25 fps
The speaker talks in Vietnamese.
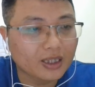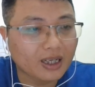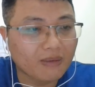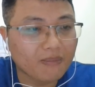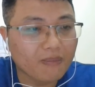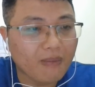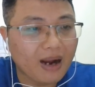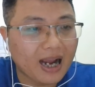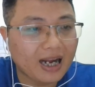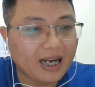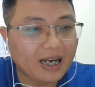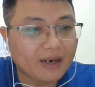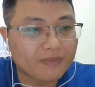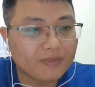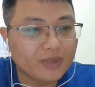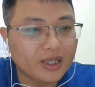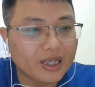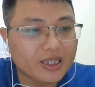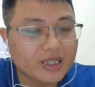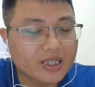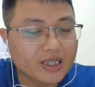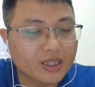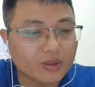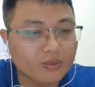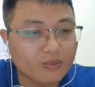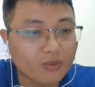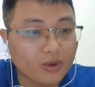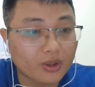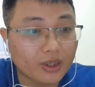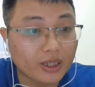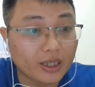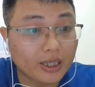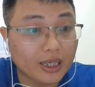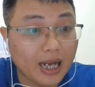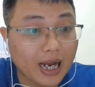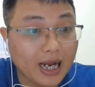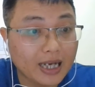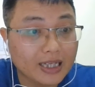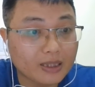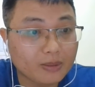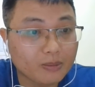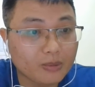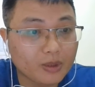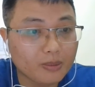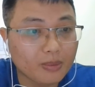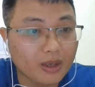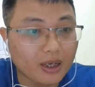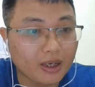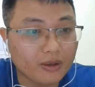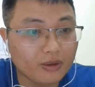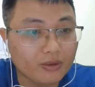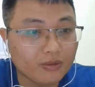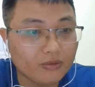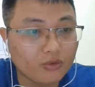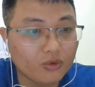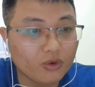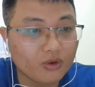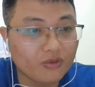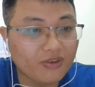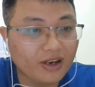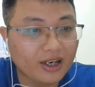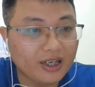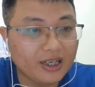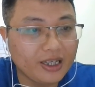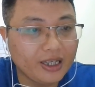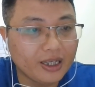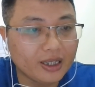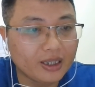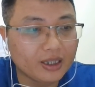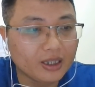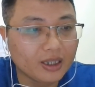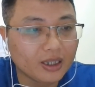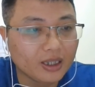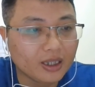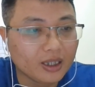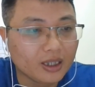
Tháng 3 năm Đinh Sửu 1217, vua phát điên,